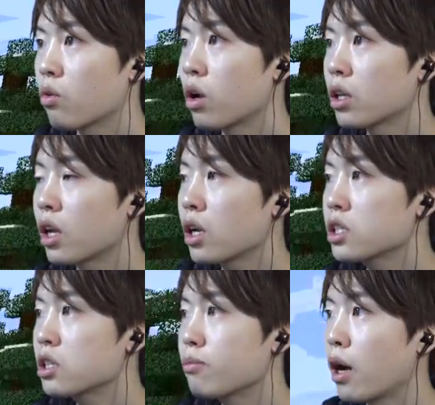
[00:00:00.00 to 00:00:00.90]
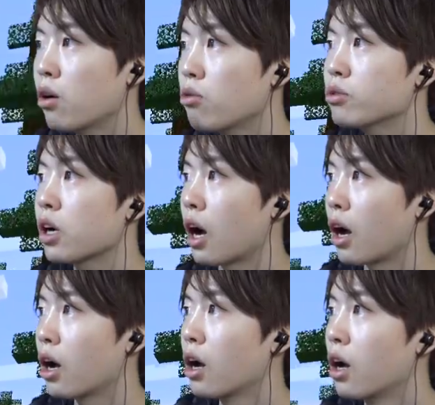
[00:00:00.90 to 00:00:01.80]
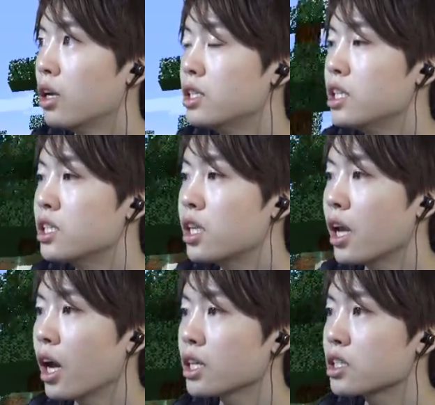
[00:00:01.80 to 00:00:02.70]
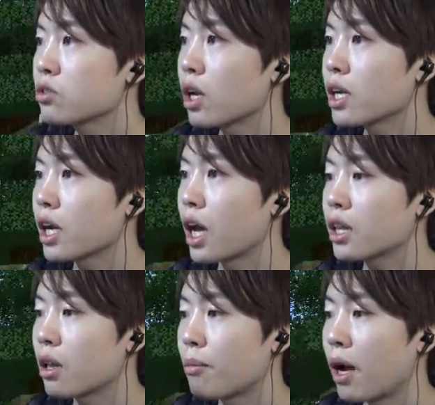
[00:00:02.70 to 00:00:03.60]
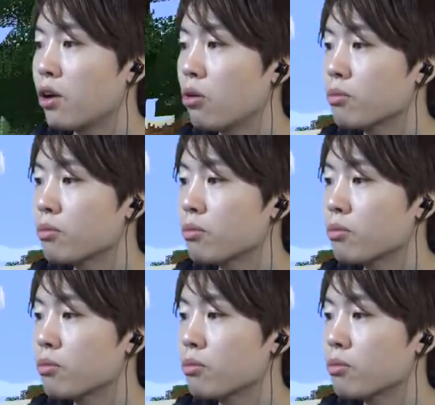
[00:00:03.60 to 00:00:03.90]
これ新しいバイオームか。1.8ぐらいからあったバイ